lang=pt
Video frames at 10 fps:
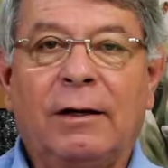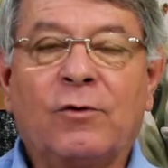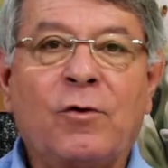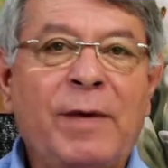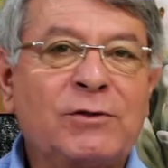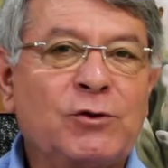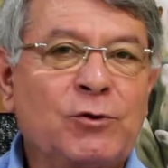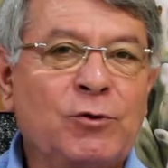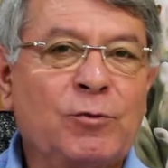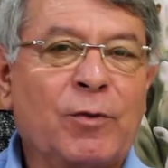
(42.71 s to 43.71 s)
Eu começo
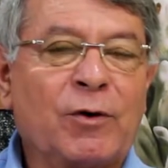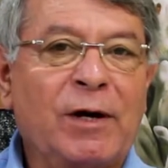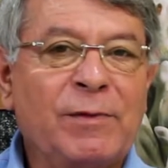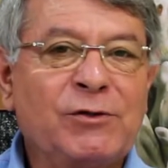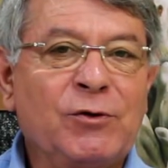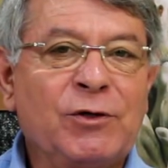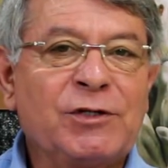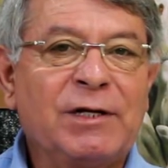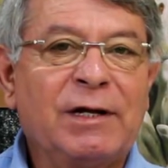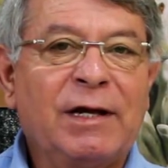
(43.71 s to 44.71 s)
o programa de
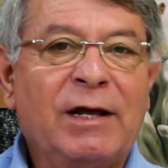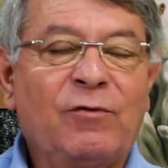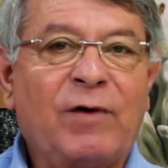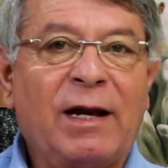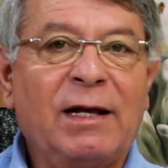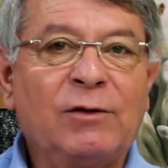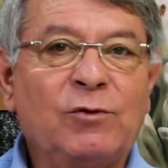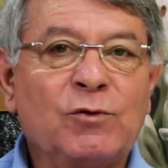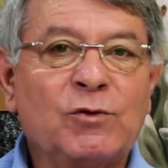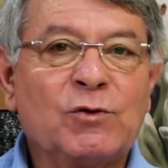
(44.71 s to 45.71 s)
hoje
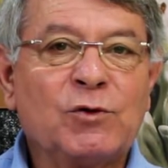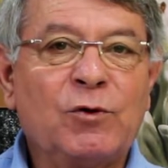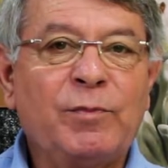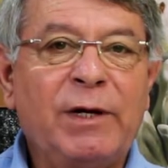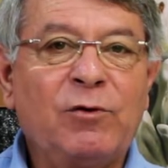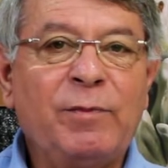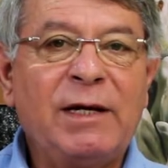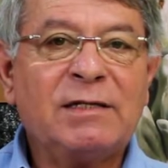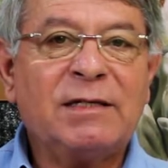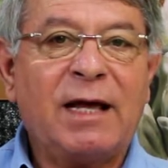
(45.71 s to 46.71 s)
falando sobre o
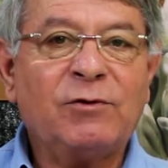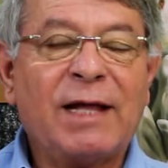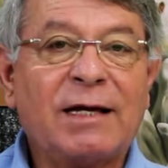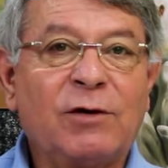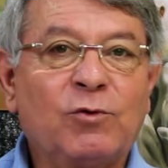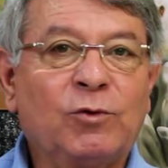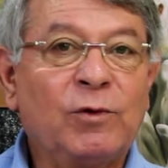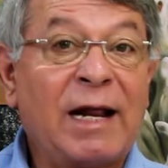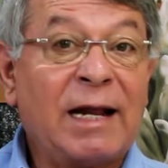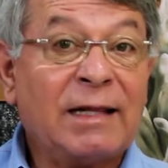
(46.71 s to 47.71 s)
Ministério da
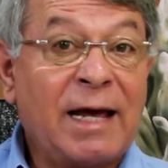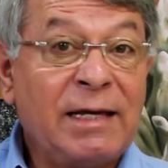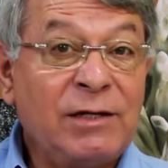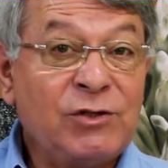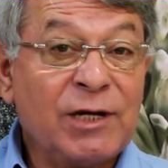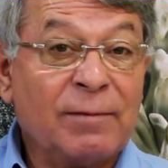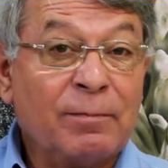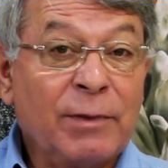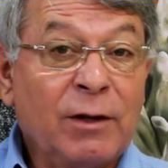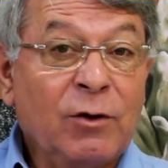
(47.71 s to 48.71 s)
Agricultura lá da Índia,
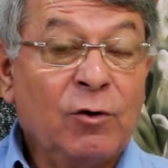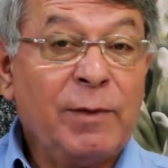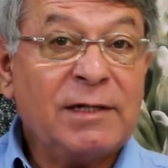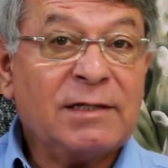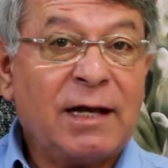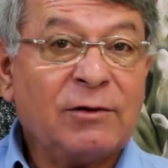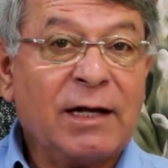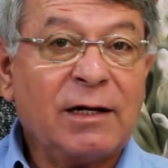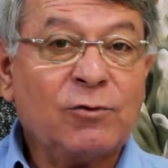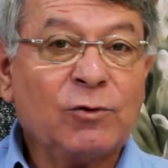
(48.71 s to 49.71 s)
o Ministério da
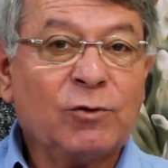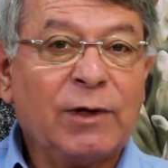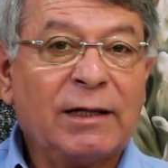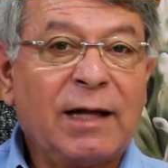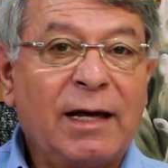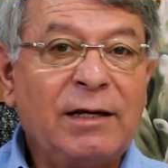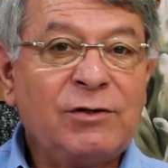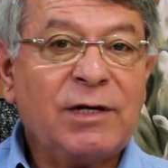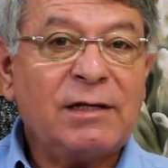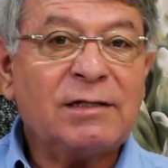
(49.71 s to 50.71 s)
Agricultura da
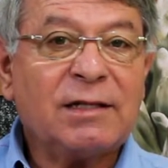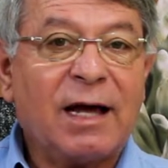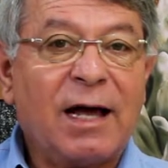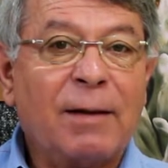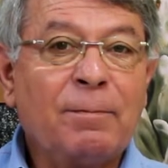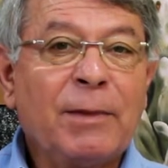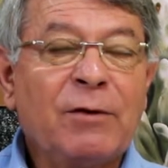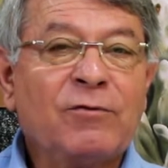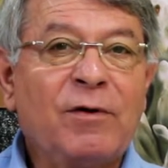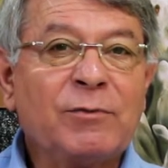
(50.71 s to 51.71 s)
Índia está,
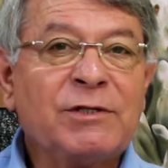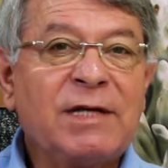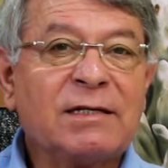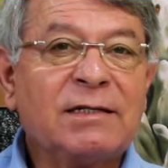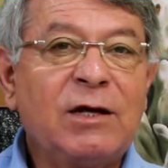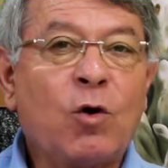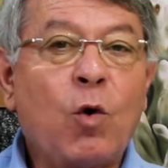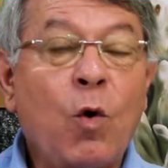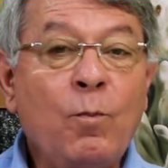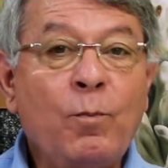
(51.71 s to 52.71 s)
vamos dizer assim,
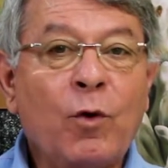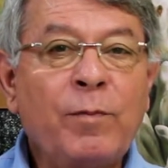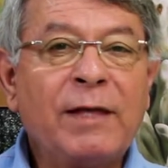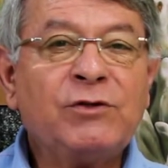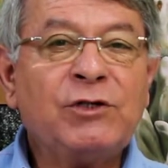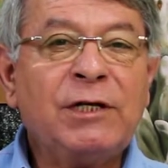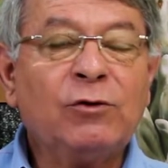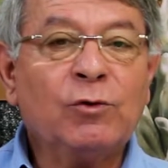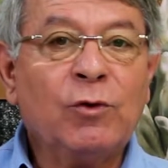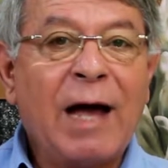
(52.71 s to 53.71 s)

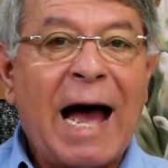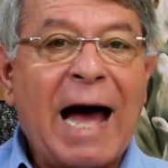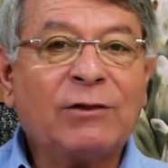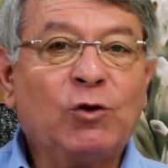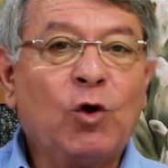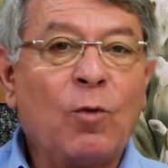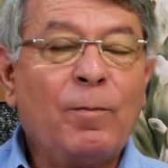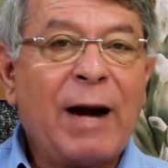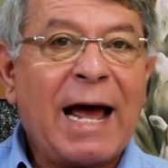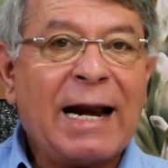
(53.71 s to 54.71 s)
comprometido a
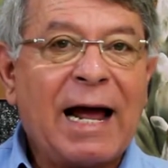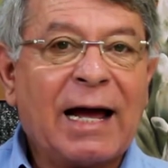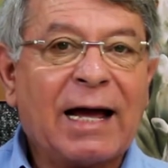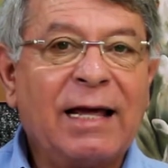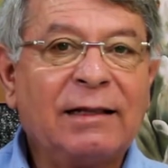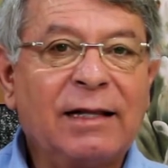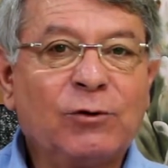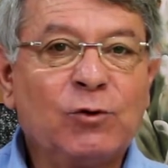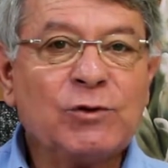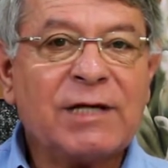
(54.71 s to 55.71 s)
dobrar a renda
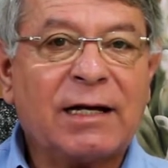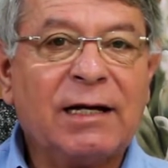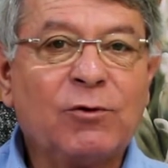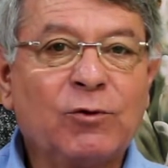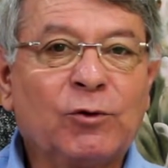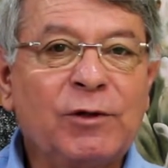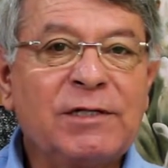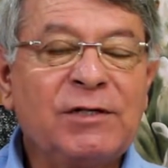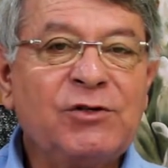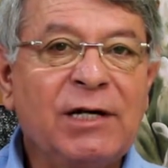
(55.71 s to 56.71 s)
dos
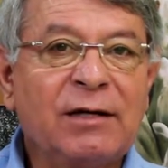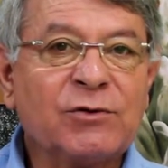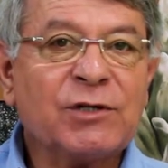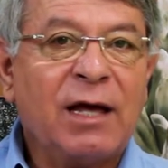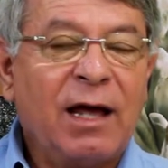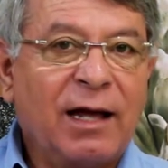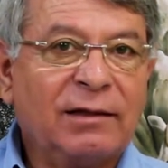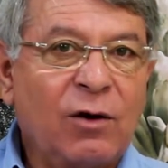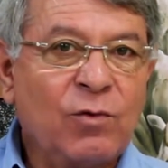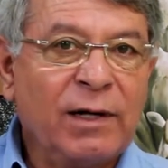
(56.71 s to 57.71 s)
agricultores indianos
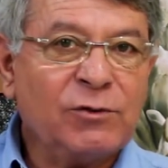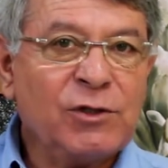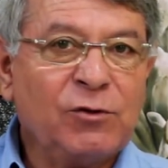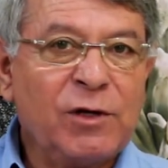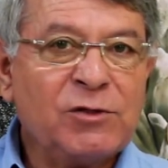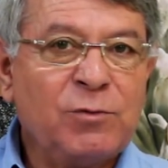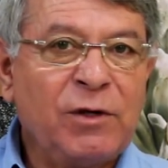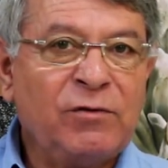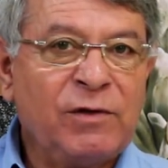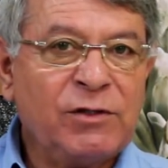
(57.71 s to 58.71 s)
até o ano de
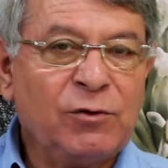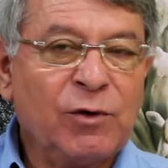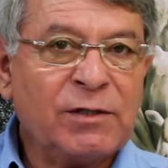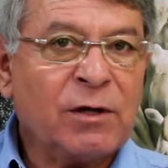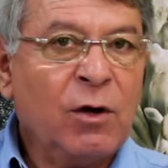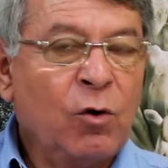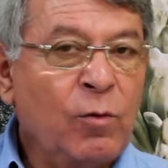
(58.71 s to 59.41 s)
2022.